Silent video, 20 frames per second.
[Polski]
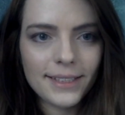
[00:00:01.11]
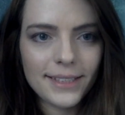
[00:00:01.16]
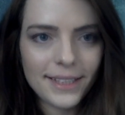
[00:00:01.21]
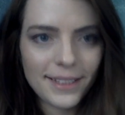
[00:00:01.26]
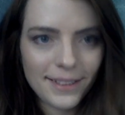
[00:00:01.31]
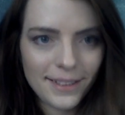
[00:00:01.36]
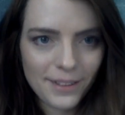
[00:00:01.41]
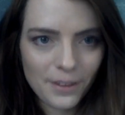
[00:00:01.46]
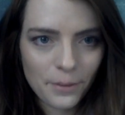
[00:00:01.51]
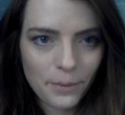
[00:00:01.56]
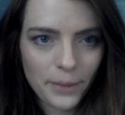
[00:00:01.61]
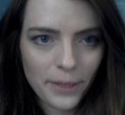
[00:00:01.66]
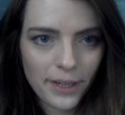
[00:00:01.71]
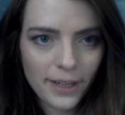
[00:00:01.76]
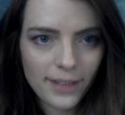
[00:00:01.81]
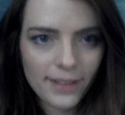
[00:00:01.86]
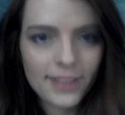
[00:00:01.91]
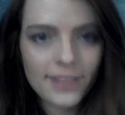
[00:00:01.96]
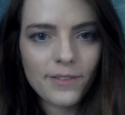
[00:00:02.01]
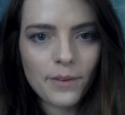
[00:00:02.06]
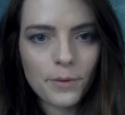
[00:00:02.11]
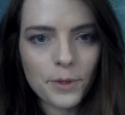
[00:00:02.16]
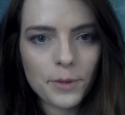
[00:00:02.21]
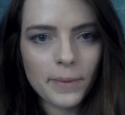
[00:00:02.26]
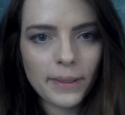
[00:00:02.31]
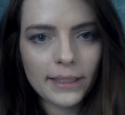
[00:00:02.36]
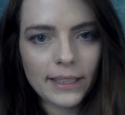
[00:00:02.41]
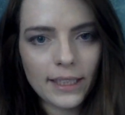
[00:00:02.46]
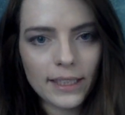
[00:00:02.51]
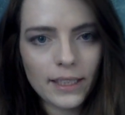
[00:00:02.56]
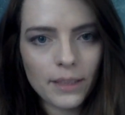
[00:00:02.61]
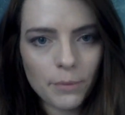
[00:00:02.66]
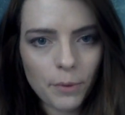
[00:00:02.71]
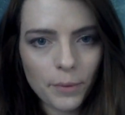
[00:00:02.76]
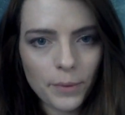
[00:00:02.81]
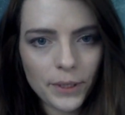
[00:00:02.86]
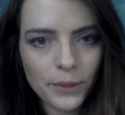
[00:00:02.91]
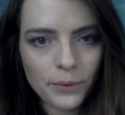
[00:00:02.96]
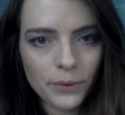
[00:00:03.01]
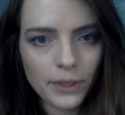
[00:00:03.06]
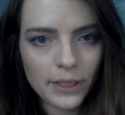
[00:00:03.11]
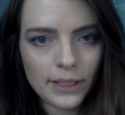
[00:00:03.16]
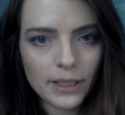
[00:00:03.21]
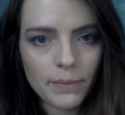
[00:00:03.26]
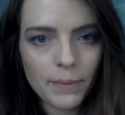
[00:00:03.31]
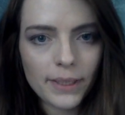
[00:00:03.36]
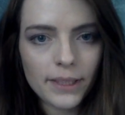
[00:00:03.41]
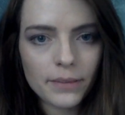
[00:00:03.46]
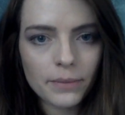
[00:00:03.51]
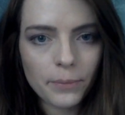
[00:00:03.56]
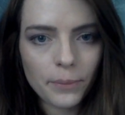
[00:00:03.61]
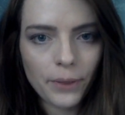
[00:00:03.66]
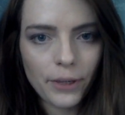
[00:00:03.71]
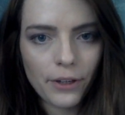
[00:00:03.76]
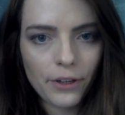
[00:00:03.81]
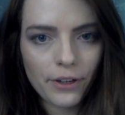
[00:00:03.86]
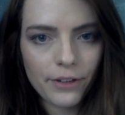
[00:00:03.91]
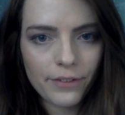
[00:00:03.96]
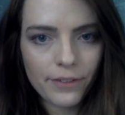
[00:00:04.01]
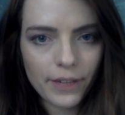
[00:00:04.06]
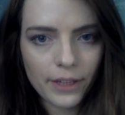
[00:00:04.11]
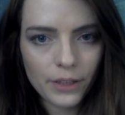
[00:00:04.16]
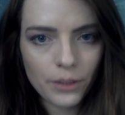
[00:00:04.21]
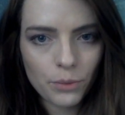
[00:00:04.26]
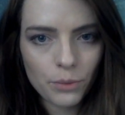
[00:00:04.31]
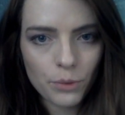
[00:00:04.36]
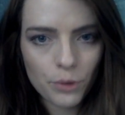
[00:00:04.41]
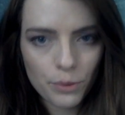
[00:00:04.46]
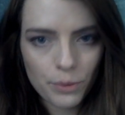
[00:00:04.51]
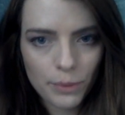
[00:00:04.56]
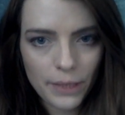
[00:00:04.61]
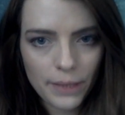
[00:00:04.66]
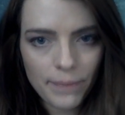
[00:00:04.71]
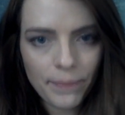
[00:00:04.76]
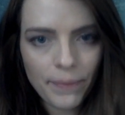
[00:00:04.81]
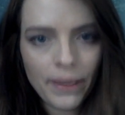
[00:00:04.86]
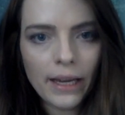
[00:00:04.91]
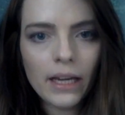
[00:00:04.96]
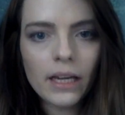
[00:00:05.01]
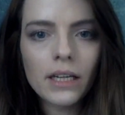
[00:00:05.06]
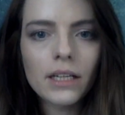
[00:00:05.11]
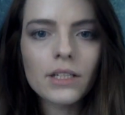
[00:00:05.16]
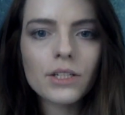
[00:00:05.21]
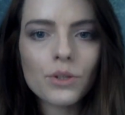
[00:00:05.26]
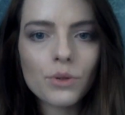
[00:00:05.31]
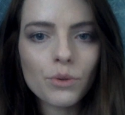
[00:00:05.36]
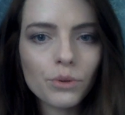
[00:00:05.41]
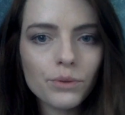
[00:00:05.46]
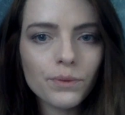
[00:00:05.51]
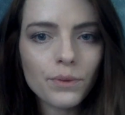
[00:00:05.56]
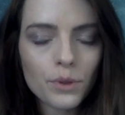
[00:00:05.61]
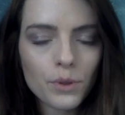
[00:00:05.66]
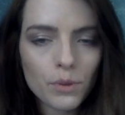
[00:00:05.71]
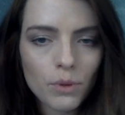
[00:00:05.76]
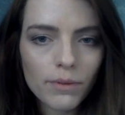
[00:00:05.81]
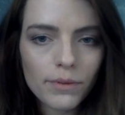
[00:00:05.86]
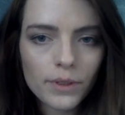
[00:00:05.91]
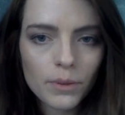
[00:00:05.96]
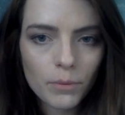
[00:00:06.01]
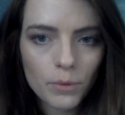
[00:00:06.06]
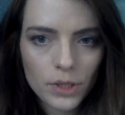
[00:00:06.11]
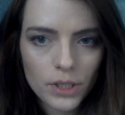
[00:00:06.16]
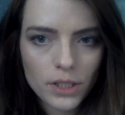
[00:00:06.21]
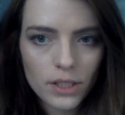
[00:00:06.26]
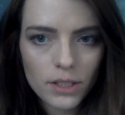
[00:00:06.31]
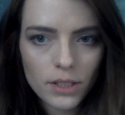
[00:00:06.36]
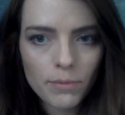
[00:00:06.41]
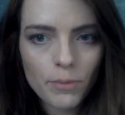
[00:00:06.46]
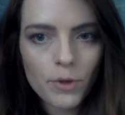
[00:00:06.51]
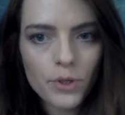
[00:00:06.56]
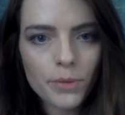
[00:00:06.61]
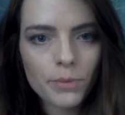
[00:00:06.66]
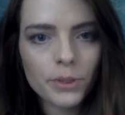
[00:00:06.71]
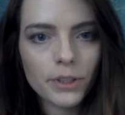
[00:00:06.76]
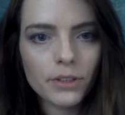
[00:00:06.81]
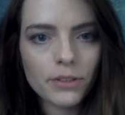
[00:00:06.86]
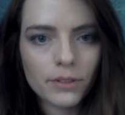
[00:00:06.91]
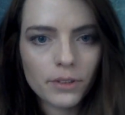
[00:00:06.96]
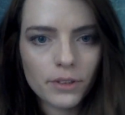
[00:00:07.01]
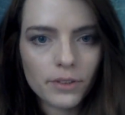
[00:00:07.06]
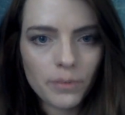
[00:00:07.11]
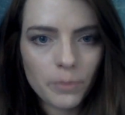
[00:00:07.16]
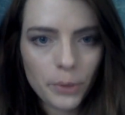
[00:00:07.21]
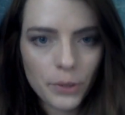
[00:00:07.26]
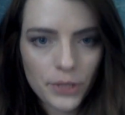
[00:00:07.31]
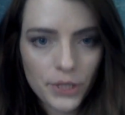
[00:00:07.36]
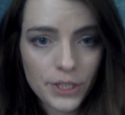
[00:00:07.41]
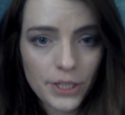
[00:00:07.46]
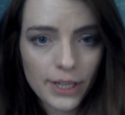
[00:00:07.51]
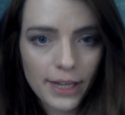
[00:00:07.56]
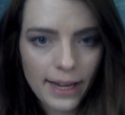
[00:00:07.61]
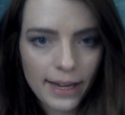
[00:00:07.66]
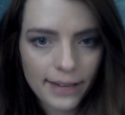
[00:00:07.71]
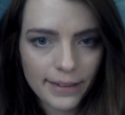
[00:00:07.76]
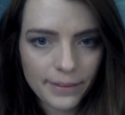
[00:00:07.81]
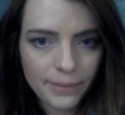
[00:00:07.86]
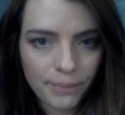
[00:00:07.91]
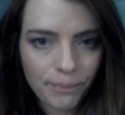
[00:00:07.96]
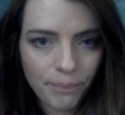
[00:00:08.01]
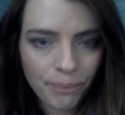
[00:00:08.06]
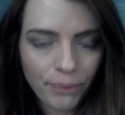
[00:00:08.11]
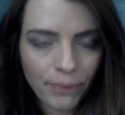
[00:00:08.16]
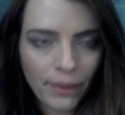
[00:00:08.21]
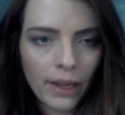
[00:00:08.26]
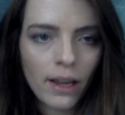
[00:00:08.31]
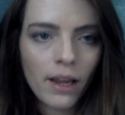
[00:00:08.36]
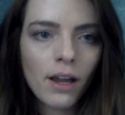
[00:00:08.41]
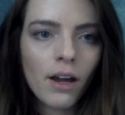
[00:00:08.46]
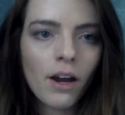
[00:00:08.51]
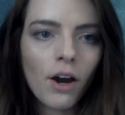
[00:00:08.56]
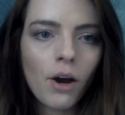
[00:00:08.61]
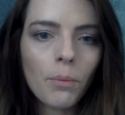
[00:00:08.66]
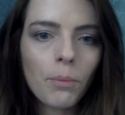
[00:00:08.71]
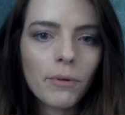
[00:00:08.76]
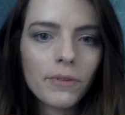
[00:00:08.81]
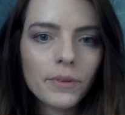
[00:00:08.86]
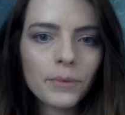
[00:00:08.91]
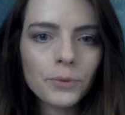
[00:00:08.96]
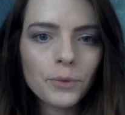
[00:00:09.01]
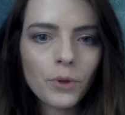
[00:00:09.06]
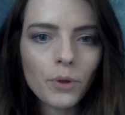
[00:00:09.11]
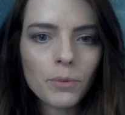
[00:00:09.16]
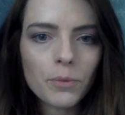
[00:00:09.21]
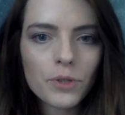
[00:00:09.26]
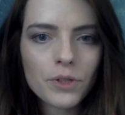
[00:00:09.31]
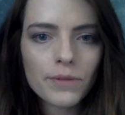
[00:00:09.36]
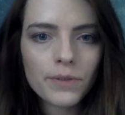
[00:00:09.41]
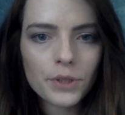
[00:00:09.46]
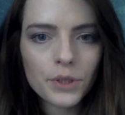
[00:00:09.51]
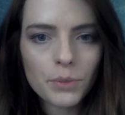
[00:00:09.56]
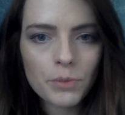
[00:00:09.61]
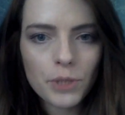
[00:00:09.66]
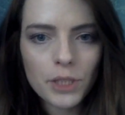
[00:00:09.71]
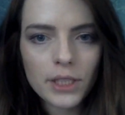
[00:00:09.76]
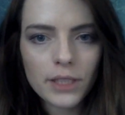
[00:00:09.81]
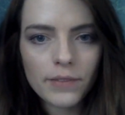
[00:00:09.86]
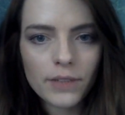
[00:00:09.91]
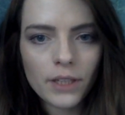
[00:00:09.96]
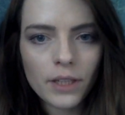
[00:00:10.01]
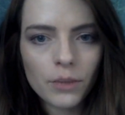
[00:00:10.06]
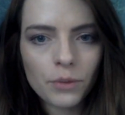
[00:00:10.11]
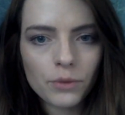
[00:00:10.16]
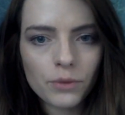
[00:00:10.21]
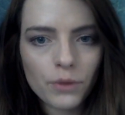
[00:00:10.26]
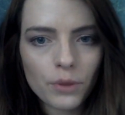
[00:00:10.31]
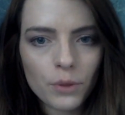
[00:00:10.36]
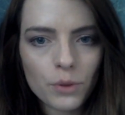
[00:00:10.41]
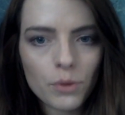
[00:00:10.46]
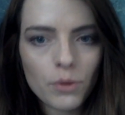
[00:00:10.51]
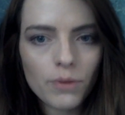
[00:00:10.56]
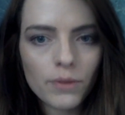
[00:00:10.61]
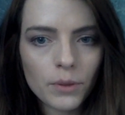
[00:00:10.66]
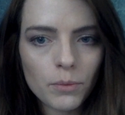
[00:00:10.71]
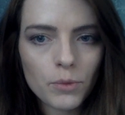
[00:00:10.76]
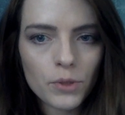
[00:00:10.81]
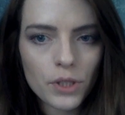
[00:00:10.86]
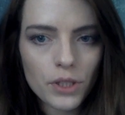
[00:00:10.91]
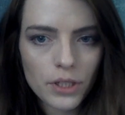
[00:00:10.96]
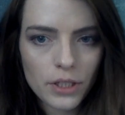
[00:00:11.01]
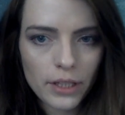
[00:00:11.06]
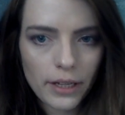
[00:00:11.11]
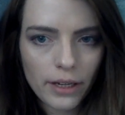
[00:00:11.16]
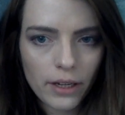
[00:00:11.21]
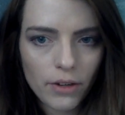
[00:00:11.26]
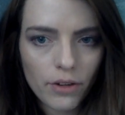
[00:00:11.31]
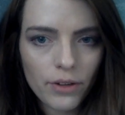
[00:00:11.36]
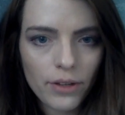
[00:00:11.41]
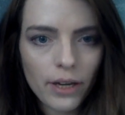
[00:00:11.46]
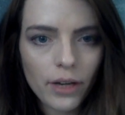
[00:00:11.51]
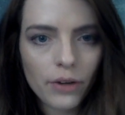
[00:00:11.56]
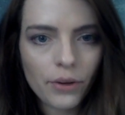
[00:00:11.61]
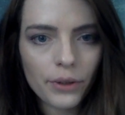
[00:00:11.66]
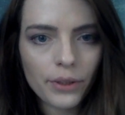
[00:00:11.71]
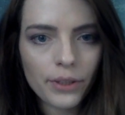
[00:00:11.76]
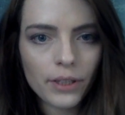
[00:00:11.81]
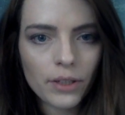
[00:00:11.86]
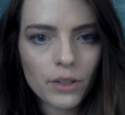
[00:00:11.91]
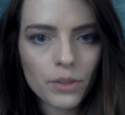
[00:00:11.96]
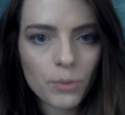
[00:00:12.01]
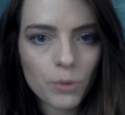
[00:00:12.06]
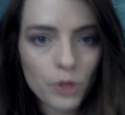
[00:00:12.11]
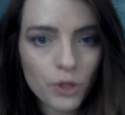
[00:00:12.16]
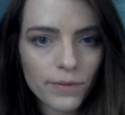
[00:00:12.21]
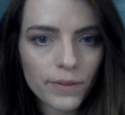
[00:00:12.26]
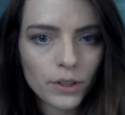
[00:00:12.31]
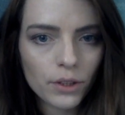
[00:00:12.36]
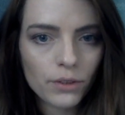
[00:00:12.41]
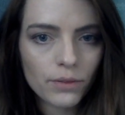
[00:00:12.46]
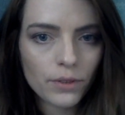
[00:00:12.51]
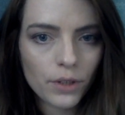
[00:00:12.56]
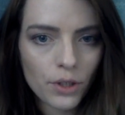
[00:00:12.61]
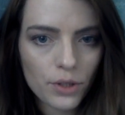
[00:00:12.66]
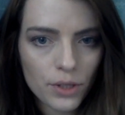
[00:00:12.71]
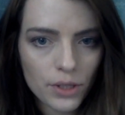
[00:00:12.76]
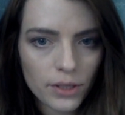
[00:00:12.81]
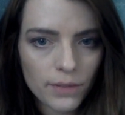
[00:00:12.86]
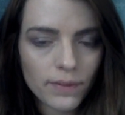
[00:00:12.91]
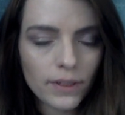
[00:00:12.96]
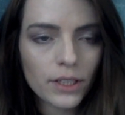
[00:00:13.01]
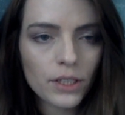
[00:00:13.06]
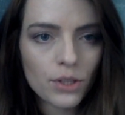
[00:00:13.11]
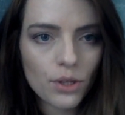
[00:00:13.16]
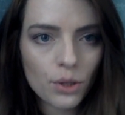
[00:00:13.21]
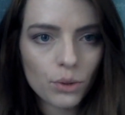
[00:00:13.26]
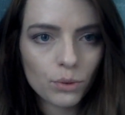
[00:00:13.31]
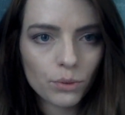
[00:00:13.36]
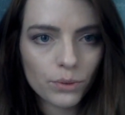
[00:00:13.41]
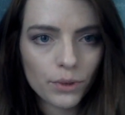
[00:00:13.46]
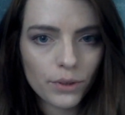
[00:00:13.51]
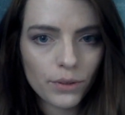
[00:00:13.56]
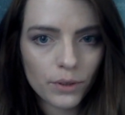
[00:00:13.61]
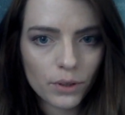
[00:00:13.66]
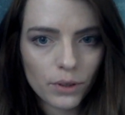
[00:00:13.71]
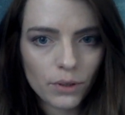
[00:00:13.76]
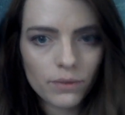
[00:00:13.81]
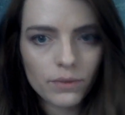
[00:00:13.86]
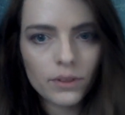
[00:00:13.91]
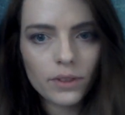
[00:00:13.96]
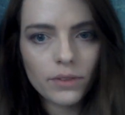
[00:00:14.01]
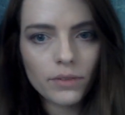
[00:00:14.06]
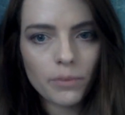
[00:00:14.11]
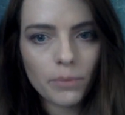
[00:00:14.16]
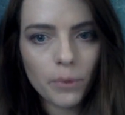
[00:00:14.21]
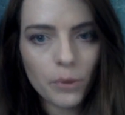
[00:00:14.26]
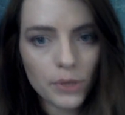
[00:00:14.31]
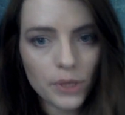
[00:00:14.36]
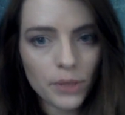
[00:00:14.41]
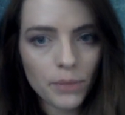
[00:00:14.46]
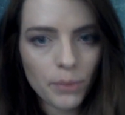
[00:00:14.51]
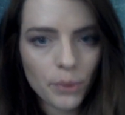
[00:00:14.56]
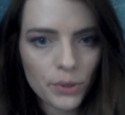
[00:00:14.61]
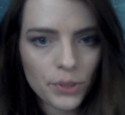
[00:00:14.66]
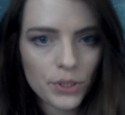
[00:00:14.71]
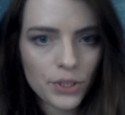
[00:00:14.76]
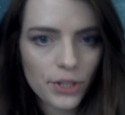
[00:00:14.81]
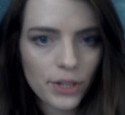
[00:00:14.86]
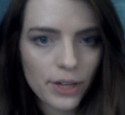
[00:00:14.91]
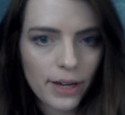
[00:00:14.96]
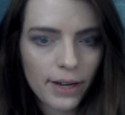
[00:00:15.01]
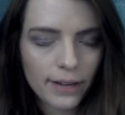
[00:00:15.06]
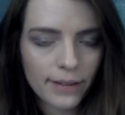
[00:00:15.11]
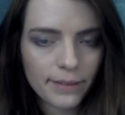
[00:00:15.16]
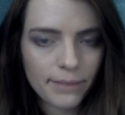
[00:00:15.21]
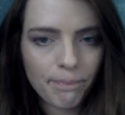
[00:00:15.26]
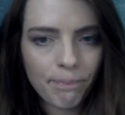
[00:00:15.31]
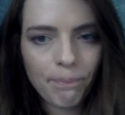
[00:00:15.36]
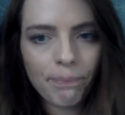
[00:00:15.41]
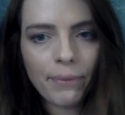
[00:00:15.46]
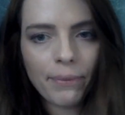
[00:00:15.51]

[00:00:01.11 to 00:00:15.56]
Dzień dobry, ja nazywam się Magdalena Pomietło i temat mojego referatu brzmi Czy utwór słowno-muzyczny może być dowodem w procesie karnym? Opowiem tu o możliwości przedstawienia utworu słowno-muzycznego jako jednego z możliwych do wykorzystywania środków dowodowych w polskim procesie karnym.